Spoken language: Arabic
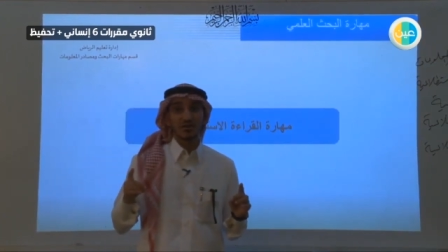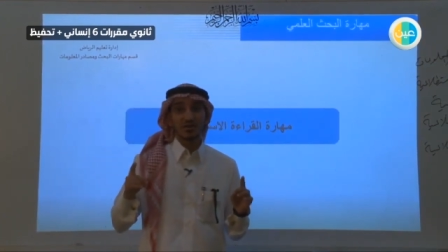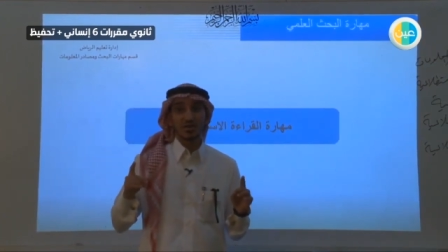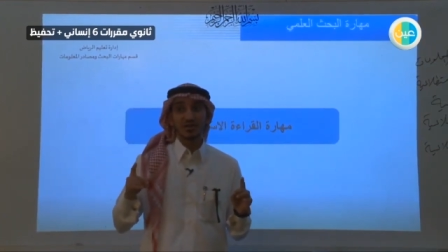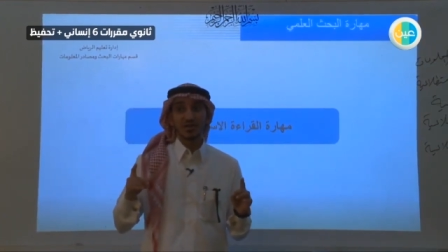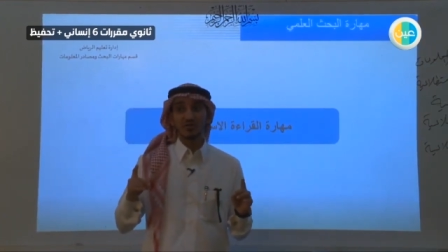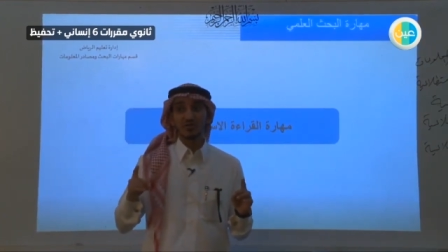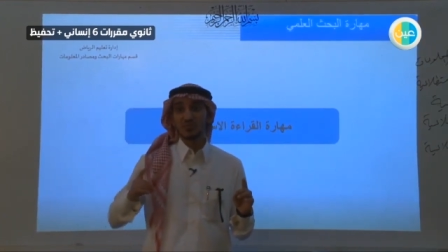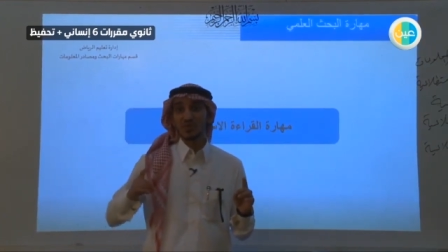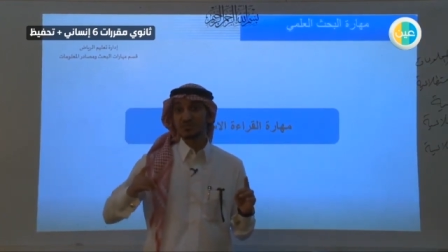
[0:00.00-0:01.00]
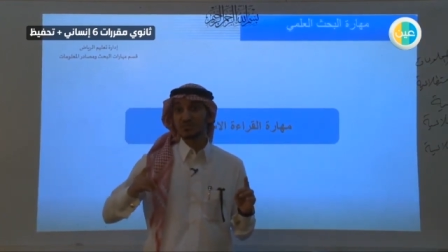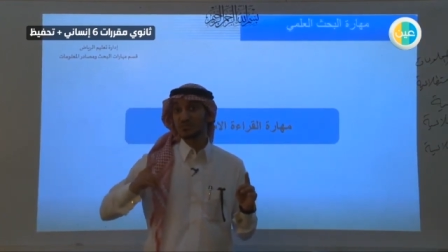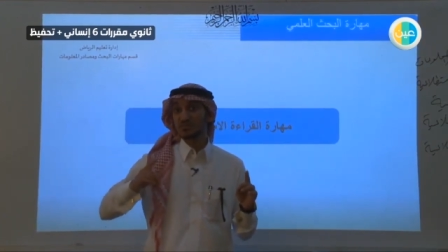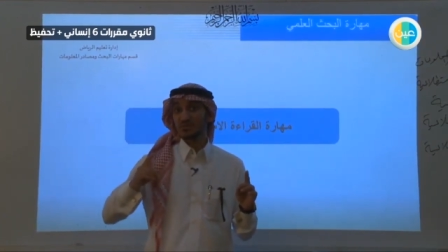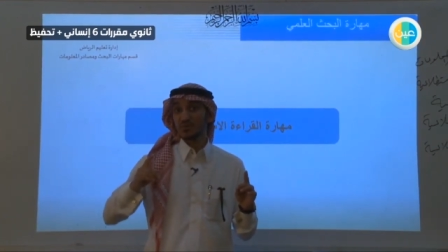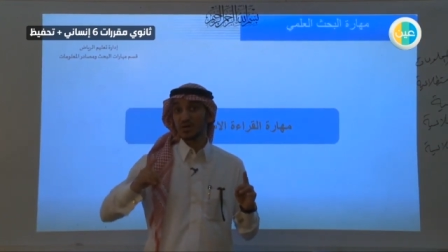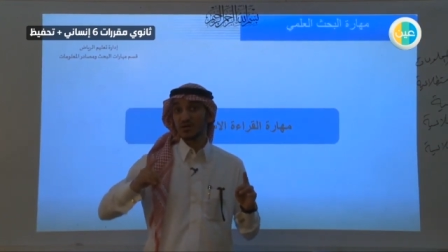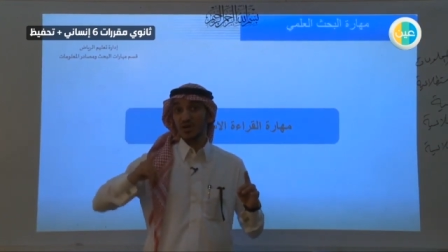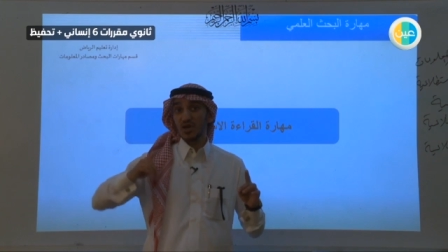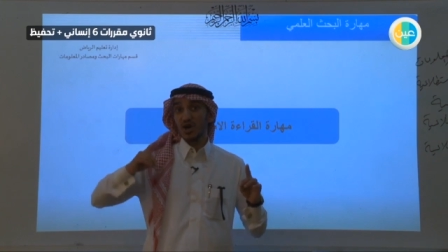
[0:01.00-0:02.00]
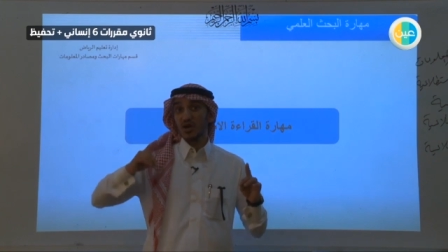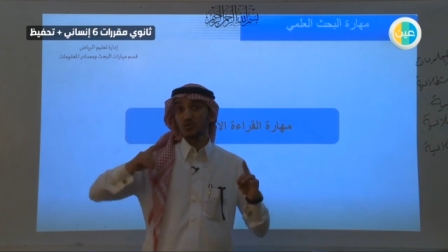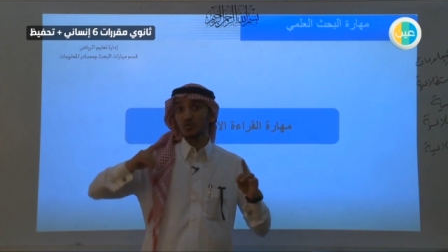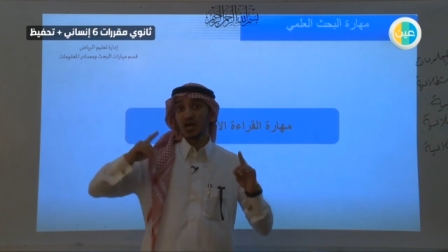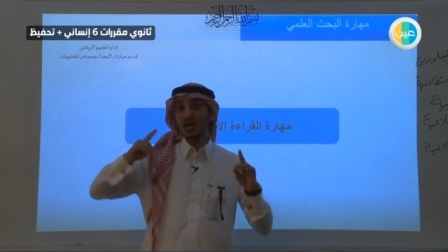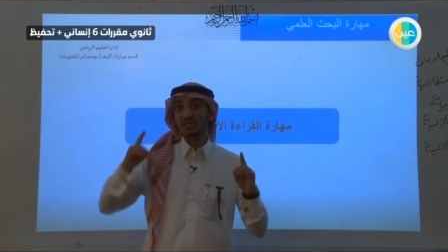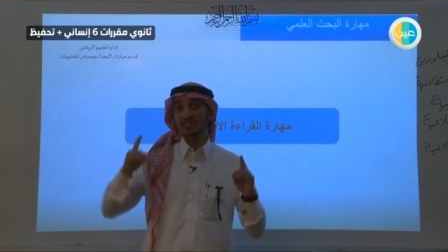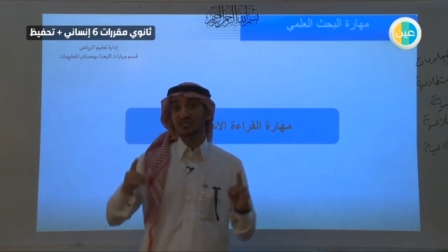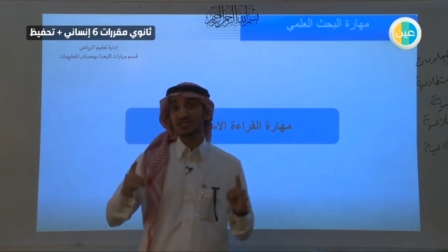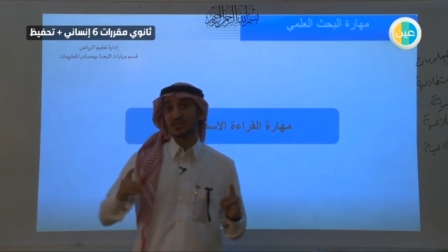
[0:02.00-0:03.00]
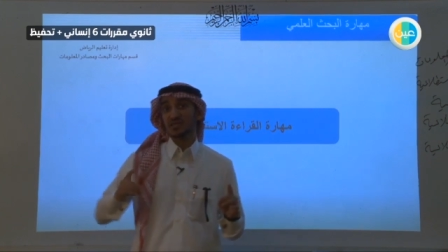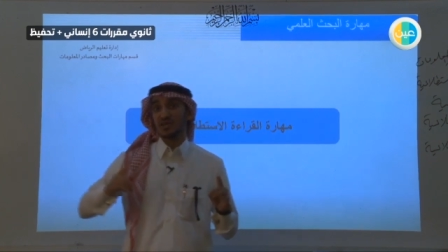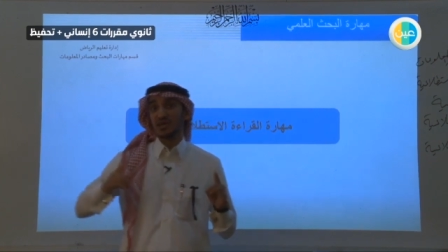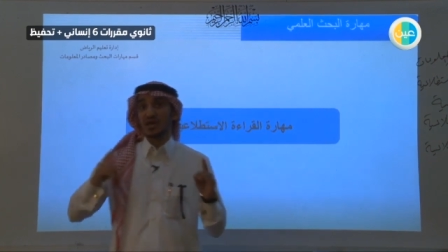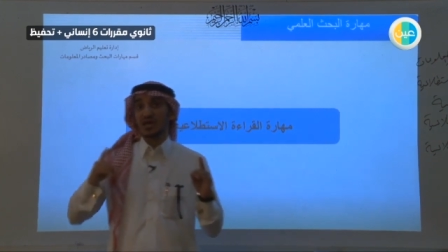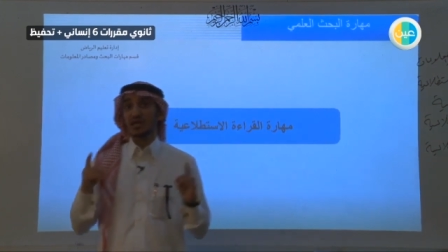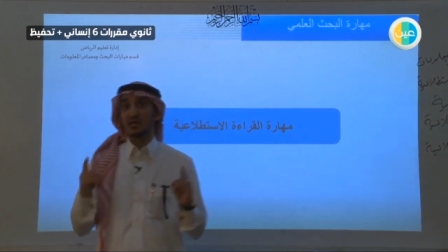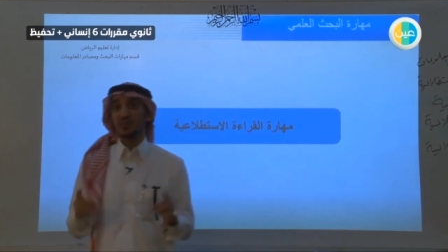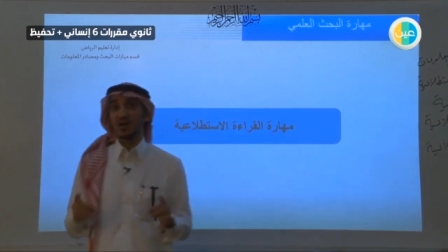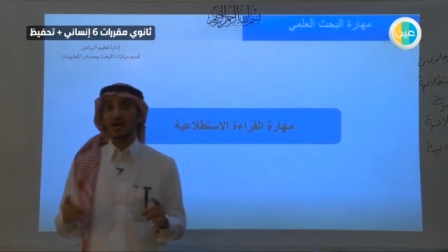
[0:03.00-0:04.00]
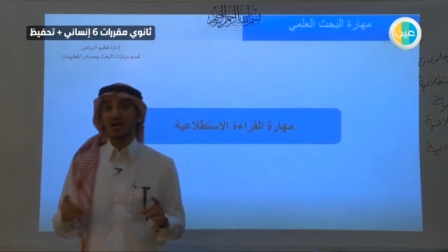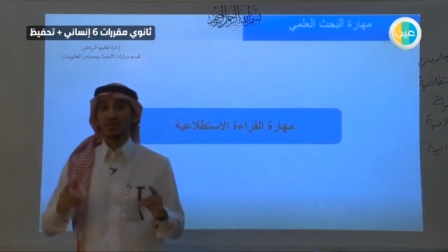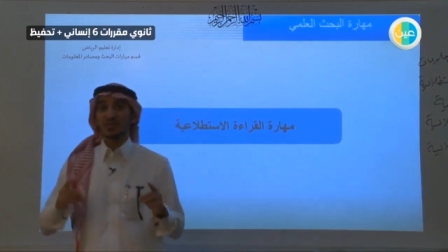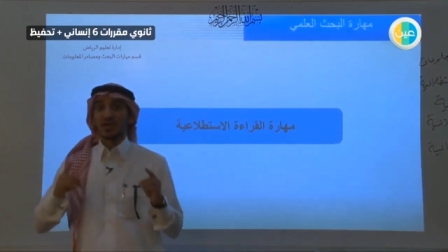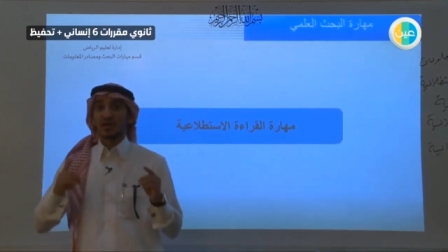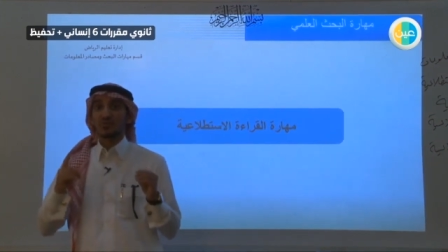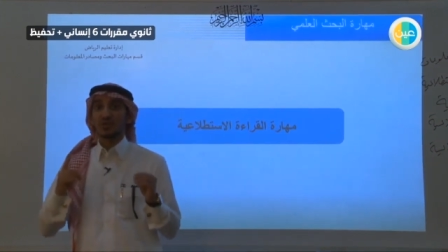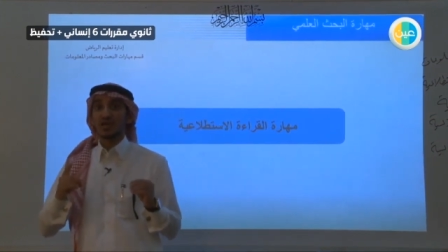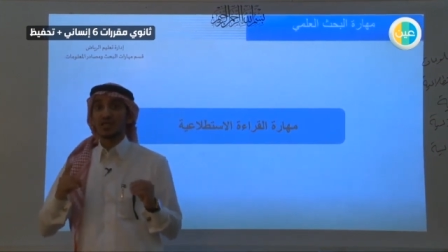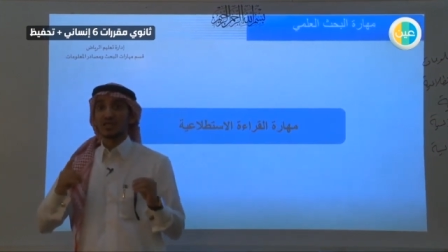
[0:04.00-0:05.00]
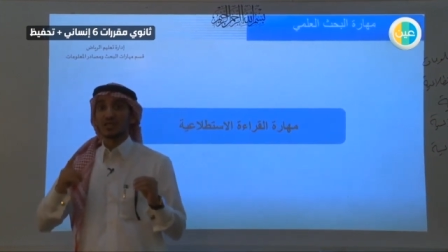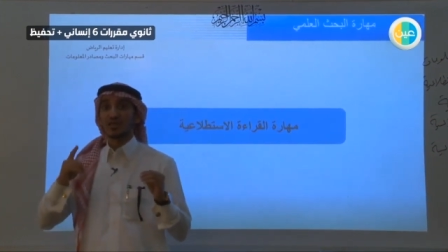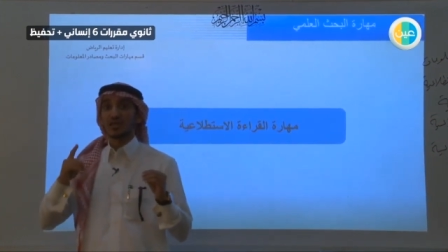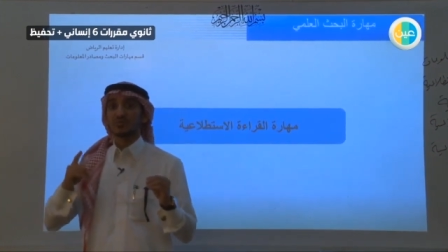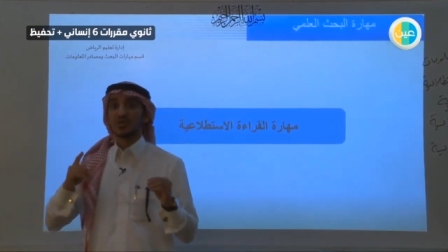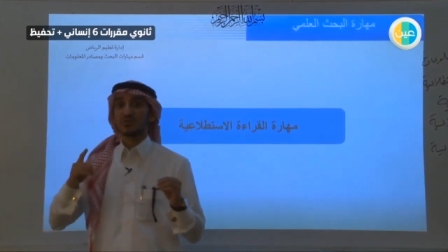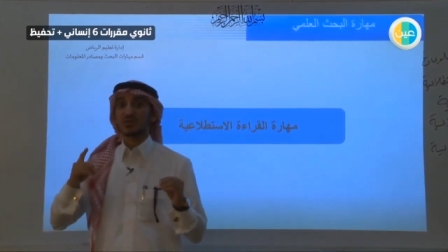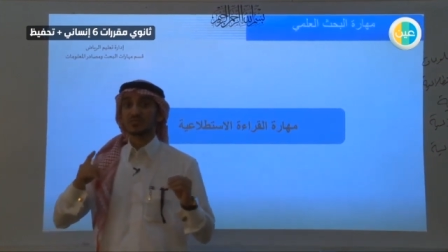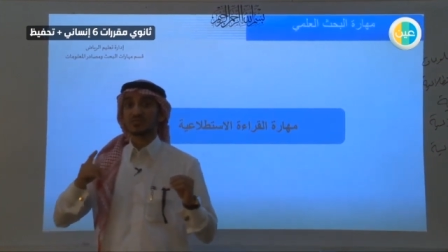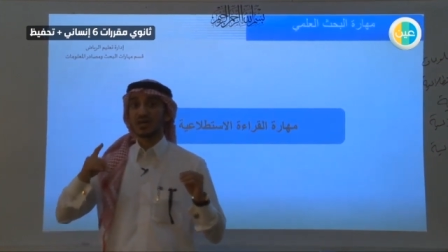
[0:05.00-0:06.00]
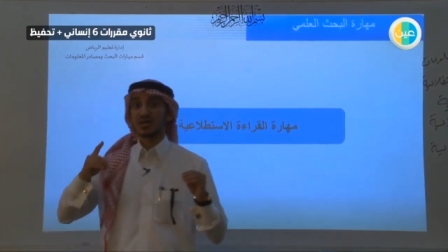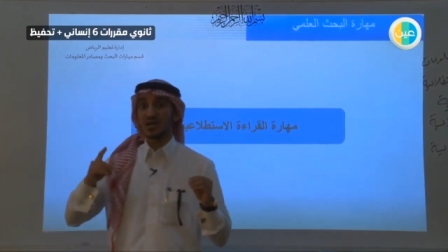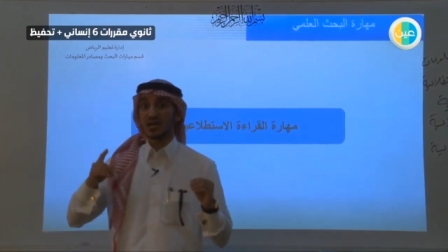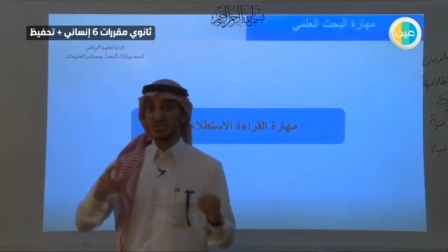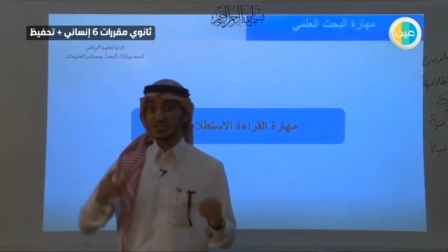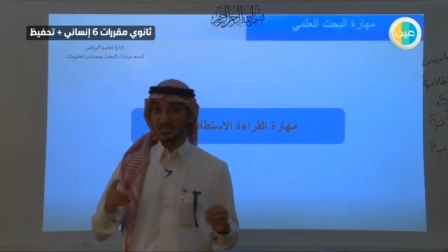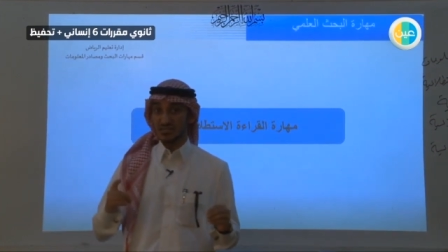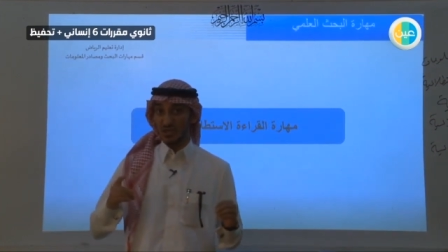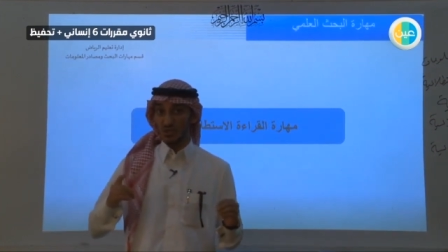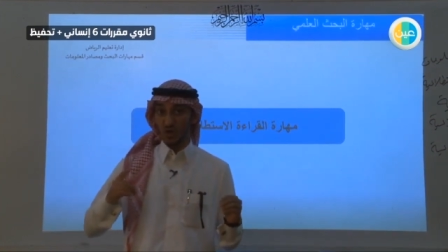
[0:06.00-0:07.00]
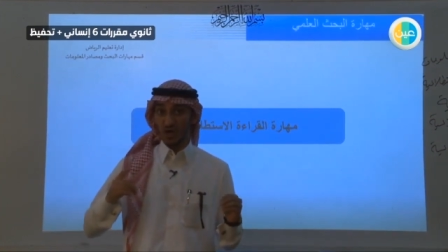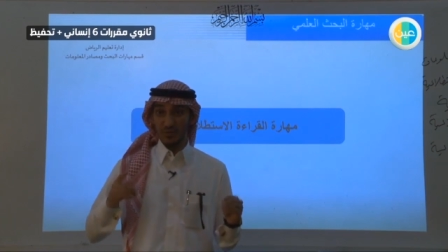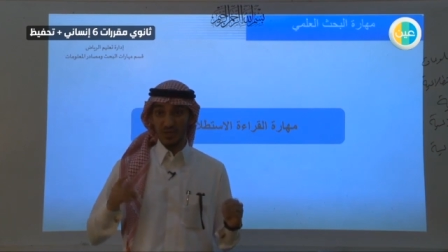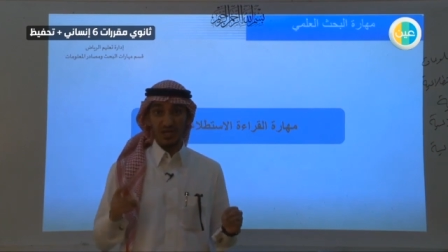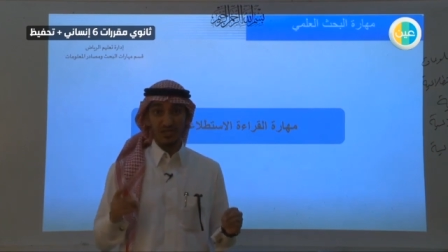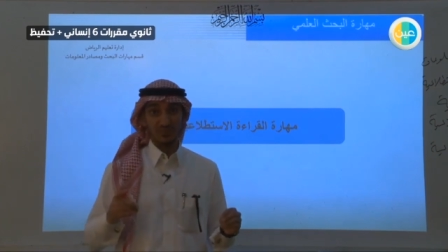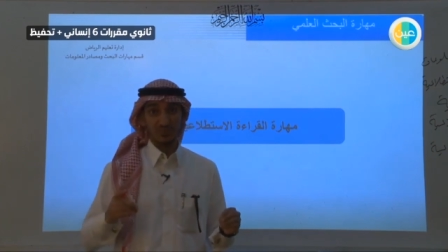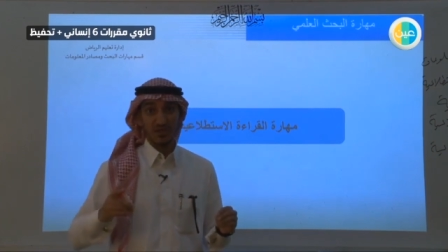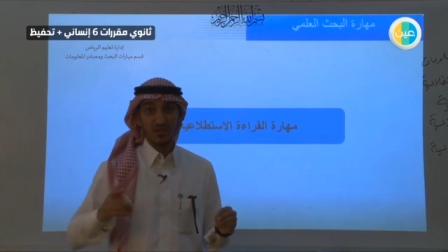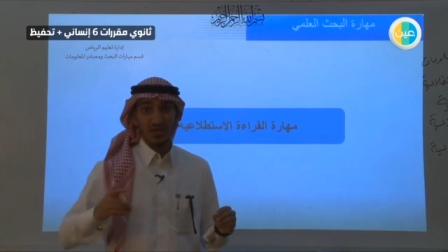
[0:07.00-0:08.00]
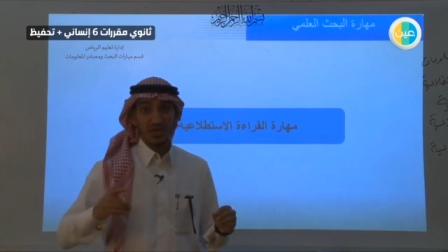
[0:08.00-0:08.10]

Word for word: ذكرنا لكم يا شباب سابقا انه لا يستطيع الباحث بان يبدا باختيار احد انواع مناهج البحث